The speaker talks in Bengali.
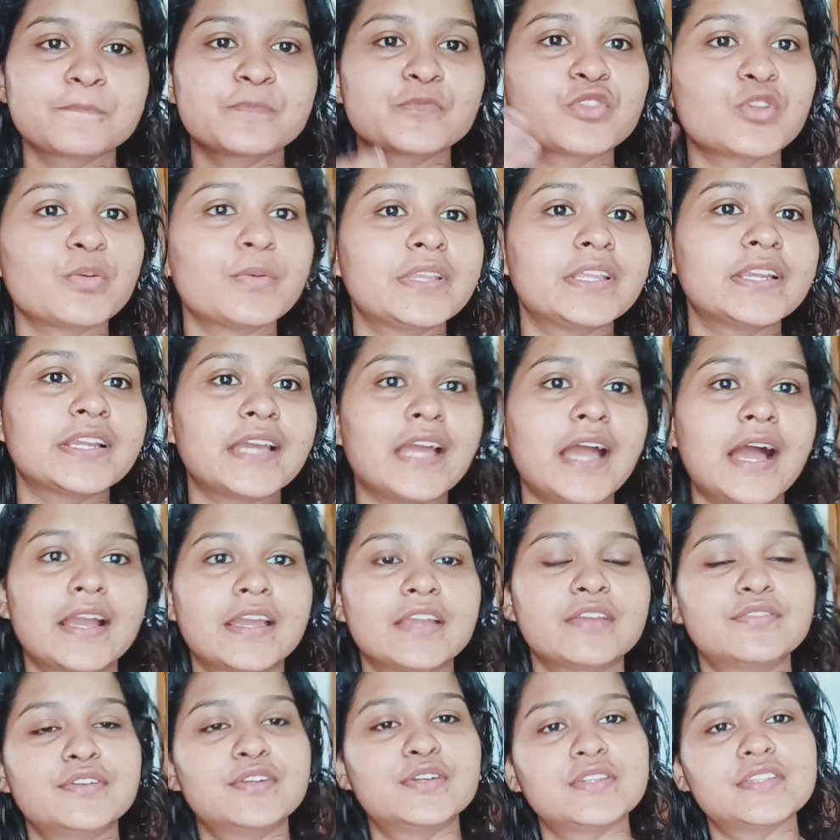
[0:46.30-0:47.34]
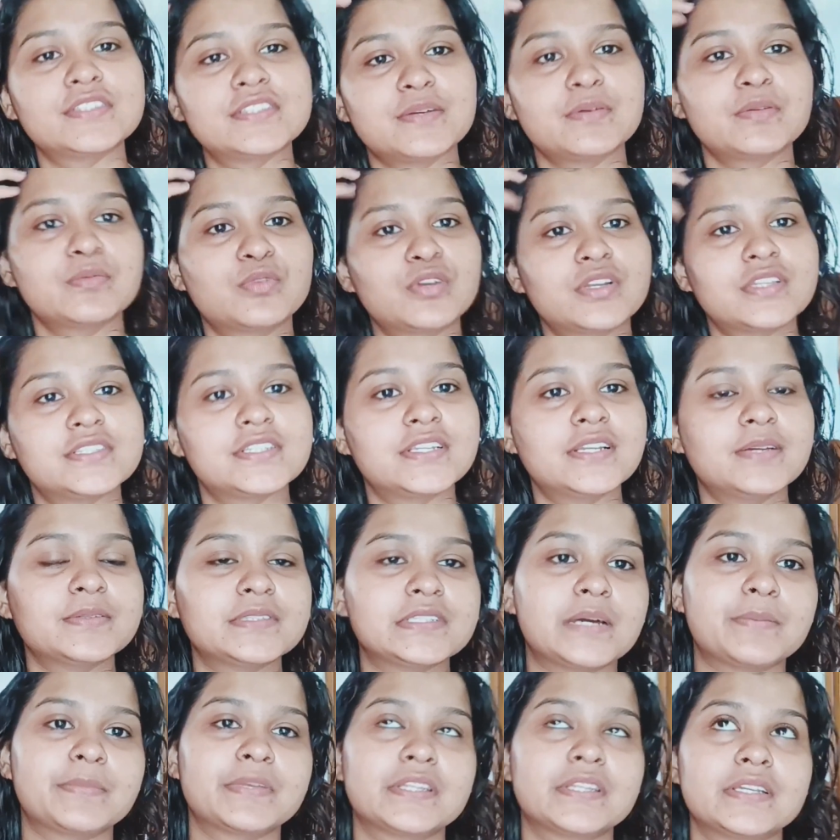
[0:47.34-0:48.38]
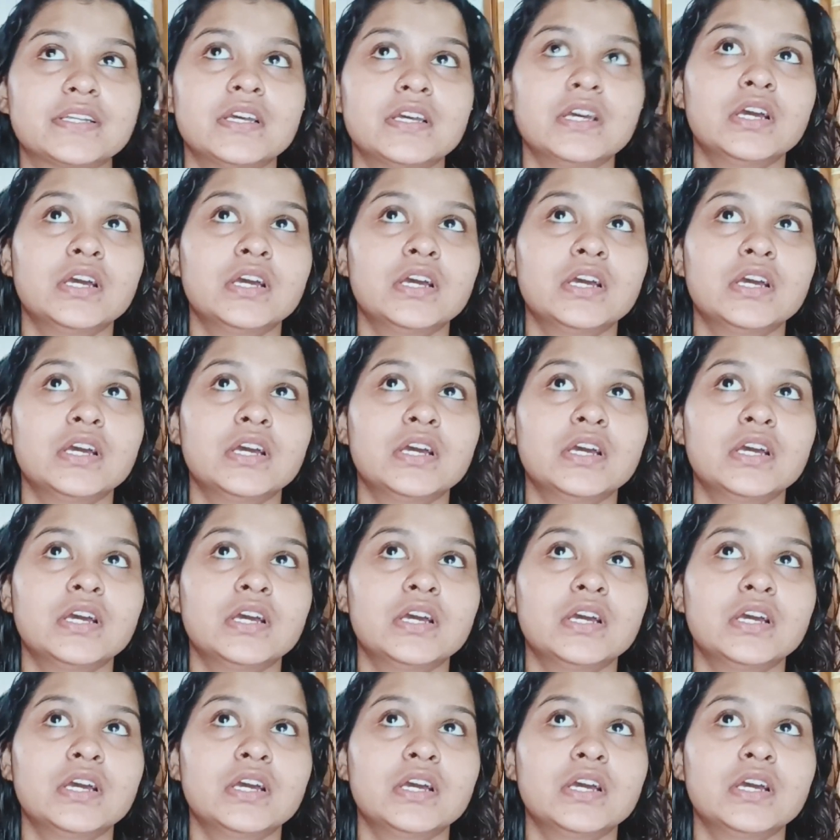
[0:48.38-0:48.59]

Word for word: তোমাদেরকে আগের ভিডিওতে যেমন বলেছিলাম যে আমাদের